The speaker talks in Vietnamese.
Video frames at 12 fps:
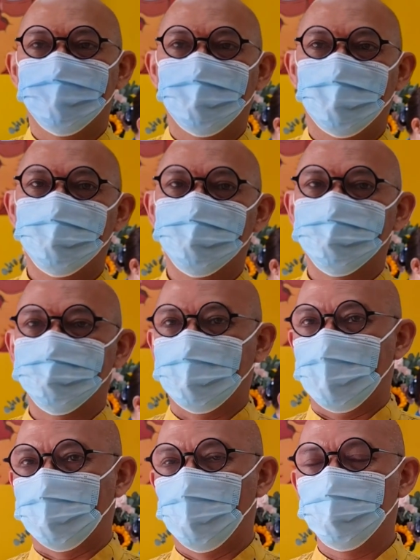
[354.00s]
đó.
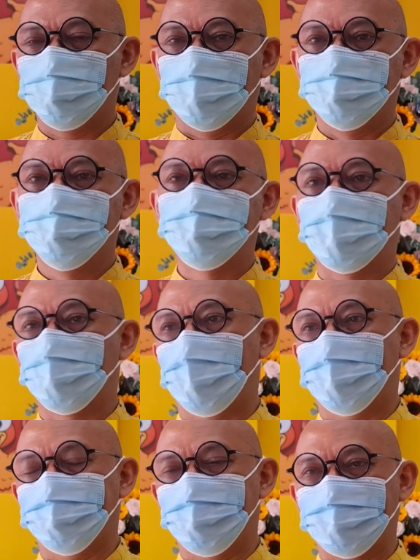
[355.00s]
Gà đốt, gà nướng các
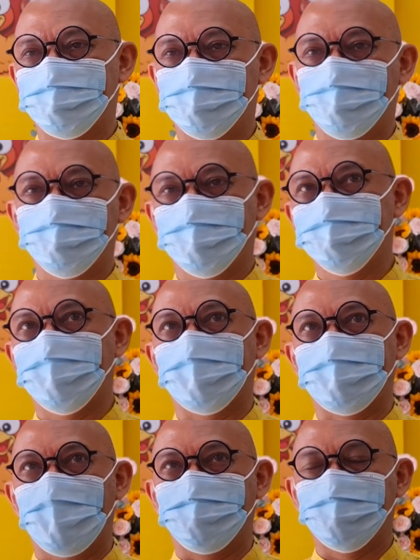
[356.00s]
loại là 359.000,
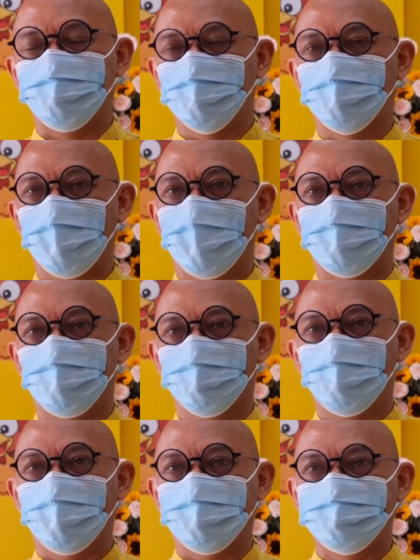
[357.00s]
giảm 50.000 là
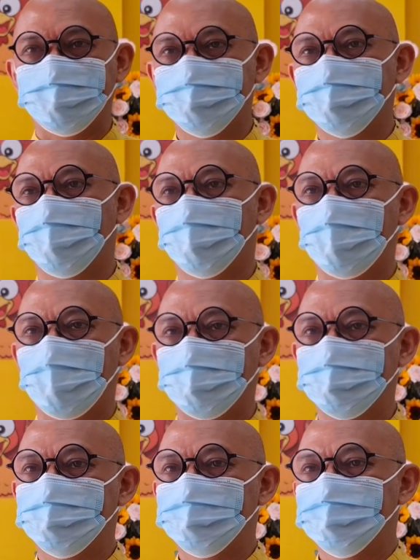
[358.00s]
còn 309, còn lại